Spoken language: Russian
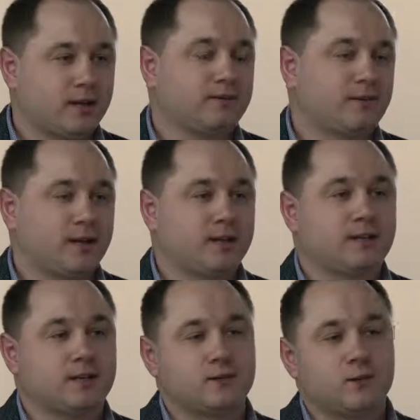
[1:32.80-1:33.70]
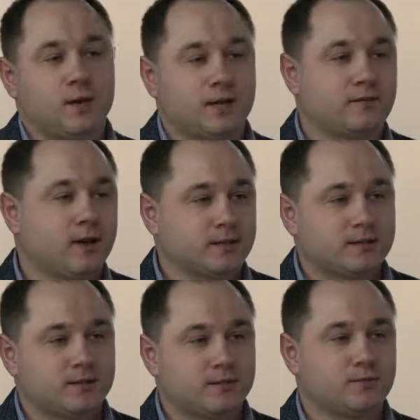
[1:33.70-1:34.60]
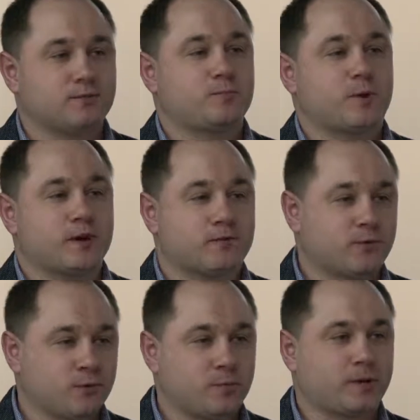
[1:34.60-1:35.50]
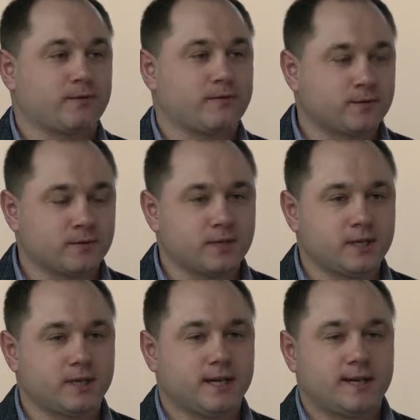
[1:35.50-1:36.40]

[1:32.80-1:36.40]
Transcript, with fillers: А2 — это от слова advanced, то есть прорывной, продвинутый.